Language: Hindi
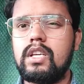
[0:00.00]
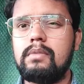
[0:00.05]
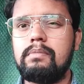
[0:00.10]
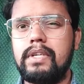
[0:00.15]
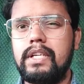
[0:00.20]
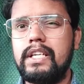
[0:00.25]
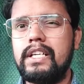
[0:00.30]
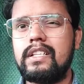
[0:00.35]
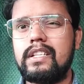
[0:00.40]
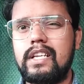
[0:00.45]
ज्यादा
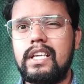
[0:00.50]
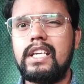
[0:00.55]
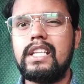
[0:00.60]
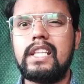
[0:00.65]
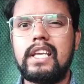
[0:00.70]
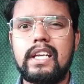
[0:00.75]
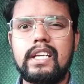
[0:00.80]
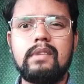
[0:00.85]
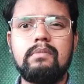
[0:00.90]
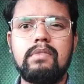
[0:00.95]
भीड़ नहीं
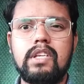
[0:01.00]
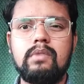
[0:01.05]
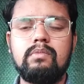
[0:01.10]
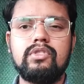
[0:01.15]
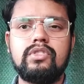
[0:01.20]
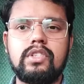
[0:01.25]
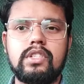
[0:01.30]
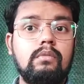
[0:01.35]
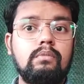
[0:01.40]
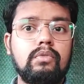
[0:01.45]
देखने मिली
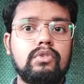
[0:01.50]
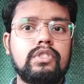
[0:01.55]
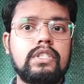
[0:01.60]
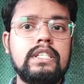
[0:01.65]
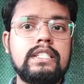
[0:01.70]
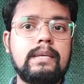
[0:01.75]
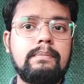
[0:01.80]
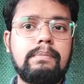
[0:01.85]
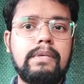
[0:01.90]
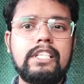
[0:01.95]
मुझे
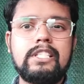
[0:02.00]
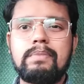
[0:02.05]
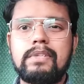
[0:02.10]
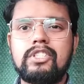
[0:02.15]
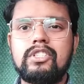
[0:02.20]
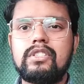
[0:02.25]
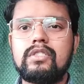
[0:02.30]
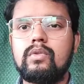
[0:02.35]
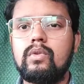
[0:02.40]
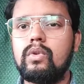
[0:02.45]
मुश्किल से
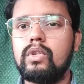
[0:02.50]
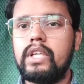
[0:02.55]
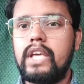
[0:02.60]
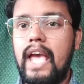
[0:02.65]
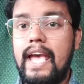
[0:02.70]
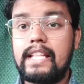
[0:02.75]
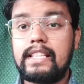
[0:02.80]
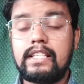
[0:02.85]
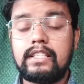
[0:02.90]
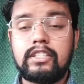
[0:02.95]
20-25 लोग ही
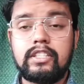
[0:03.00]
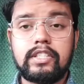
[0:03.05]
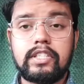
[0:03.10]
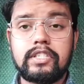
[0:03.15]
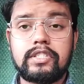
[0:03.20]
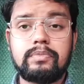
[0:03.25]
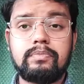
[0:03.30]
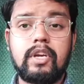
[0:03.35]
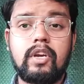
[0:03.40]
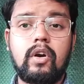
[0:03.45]
आए थे
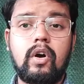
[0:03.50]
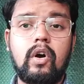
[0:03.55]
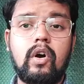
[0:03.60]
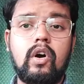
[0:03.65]
थिएटर्स में